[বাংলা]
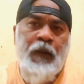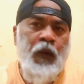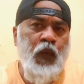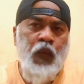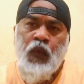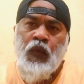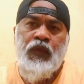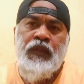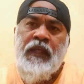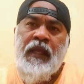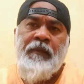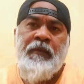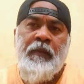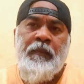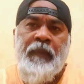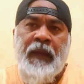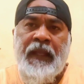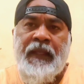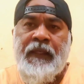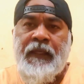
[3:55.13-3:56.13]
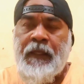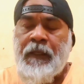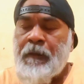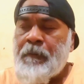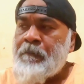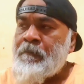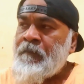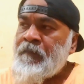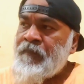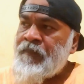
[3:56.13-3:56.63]
উন্নতি আমি পাই নাই
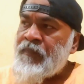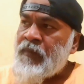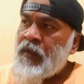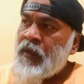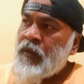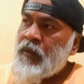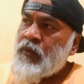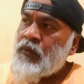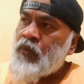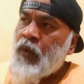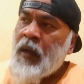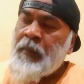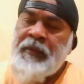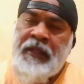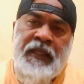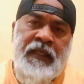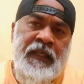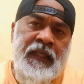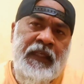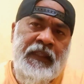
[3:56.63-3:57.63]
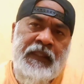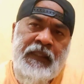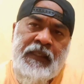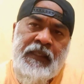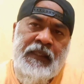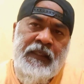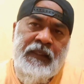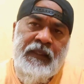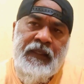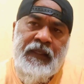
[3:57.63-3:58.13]
তো আমি ইন্ডিয়াতে
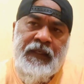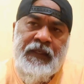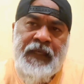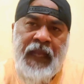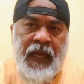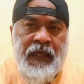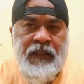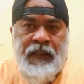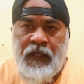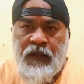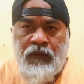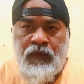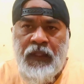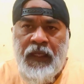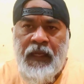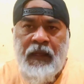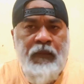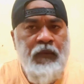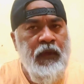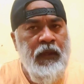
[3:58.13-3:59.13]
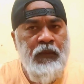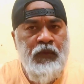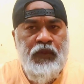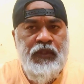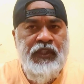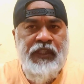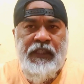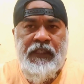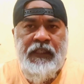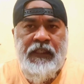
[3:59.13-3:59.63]
ডাক্তারও দেখাবো এবং
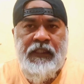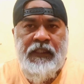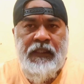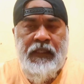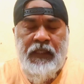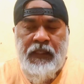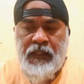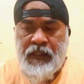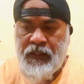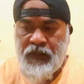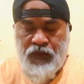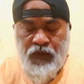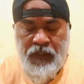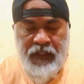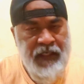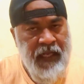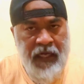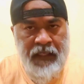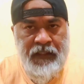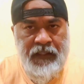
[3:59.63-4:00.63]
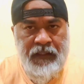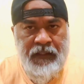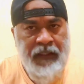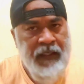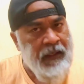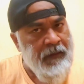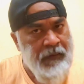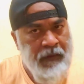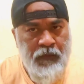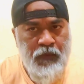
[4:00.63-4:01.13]
চিকিৎসা সরি ডাক্তার
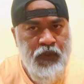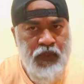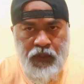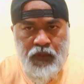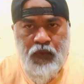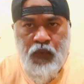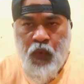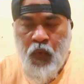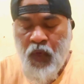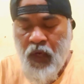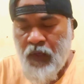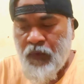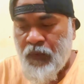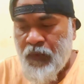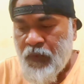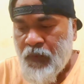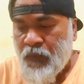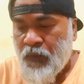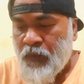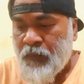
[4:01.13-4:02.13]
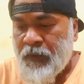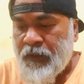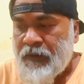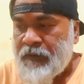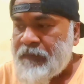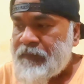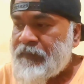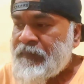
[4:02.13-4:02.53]
দেখাবে এবং সে একটু ঘোরাঘুরি করবে